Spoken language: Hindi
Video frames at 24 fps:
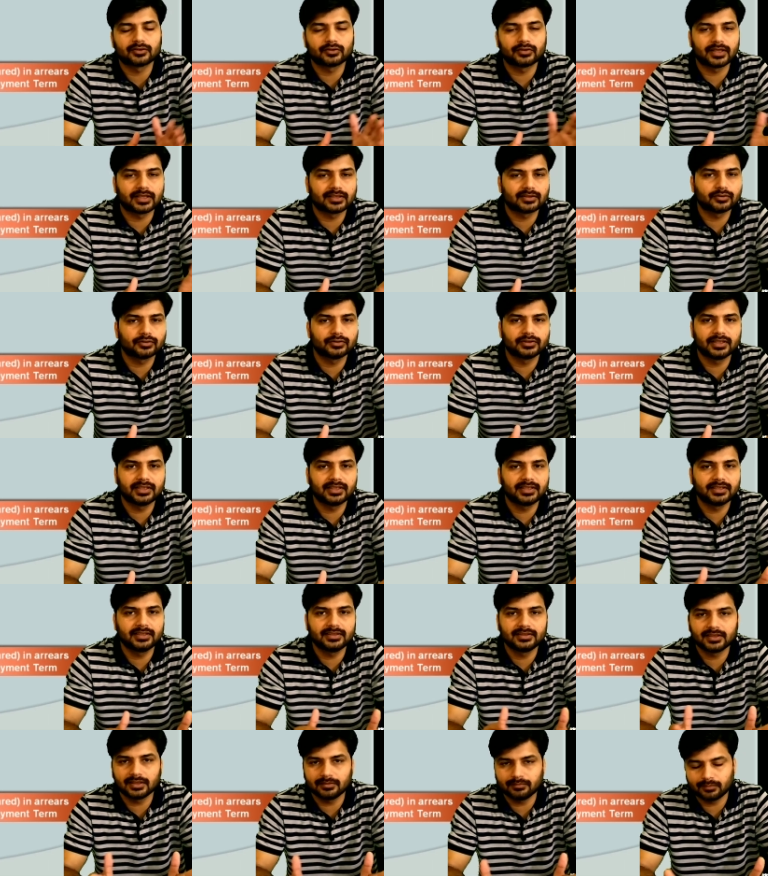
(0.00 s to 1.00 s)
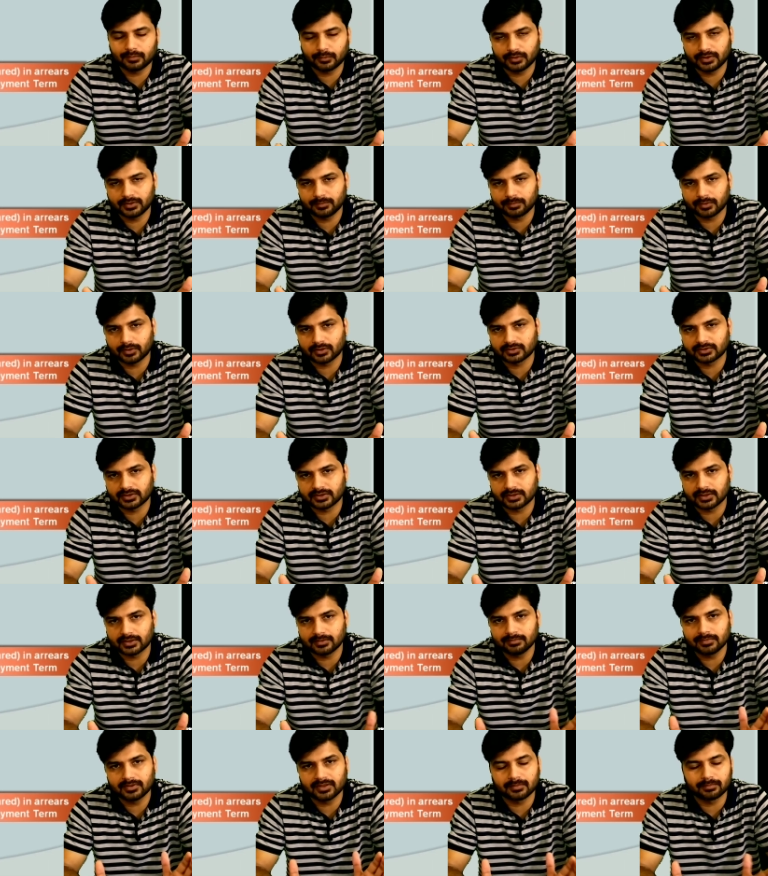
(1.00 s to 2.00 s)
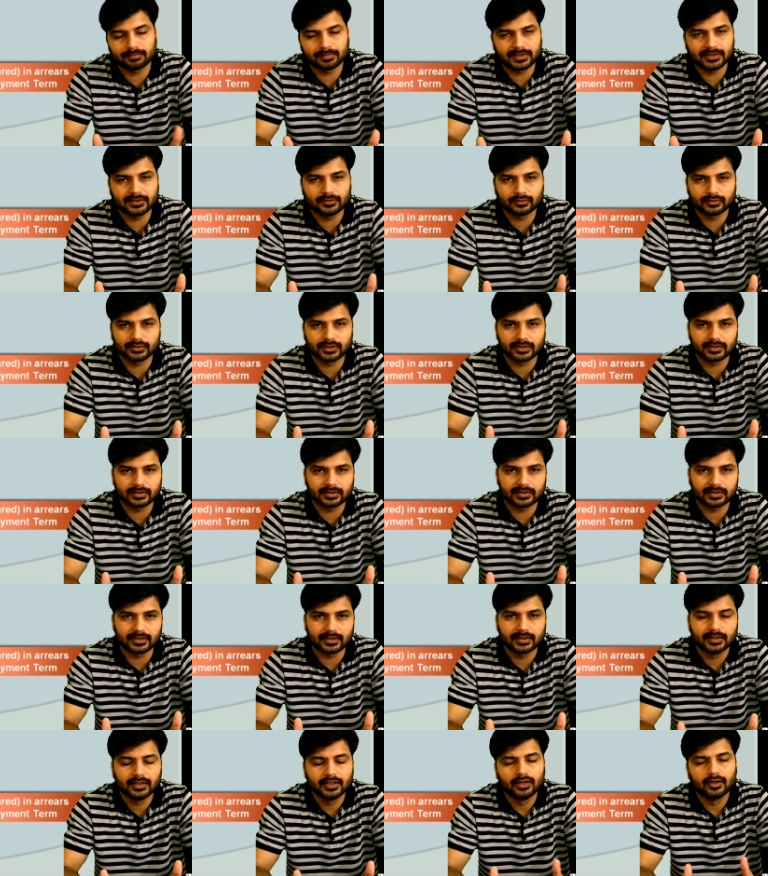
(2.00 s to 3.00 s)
तो डेथ हो जाएगी जब पूरी पॉलिसी टर्म कंप्लीट हो जाती है